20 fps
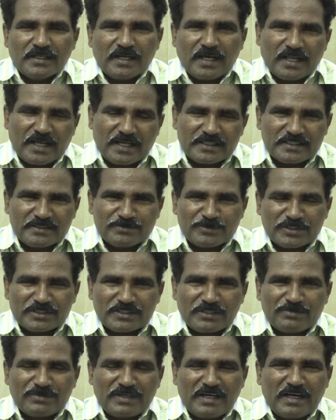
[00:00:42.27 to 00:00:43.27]
అలాగే
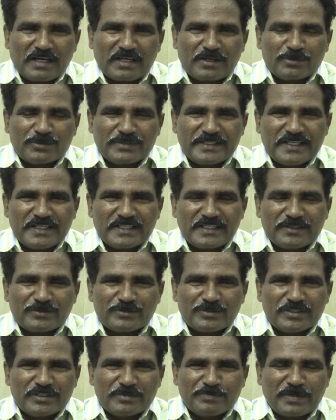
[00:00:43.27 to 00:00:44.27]
మొత్తం అక్కడ
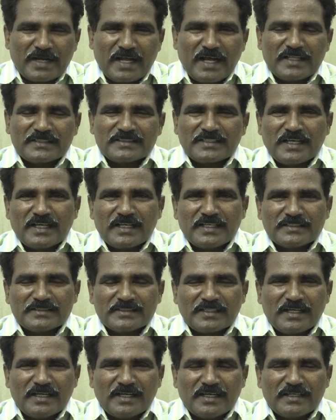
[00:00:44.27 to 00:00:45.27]
ఉండేటటువంటి
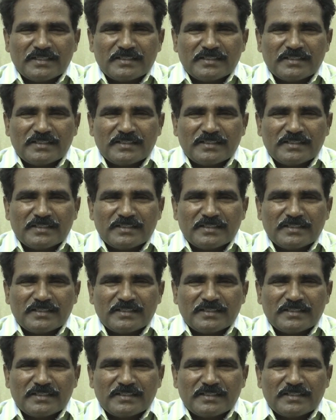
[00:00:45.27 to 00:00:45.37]
ప్రాంతాలంతా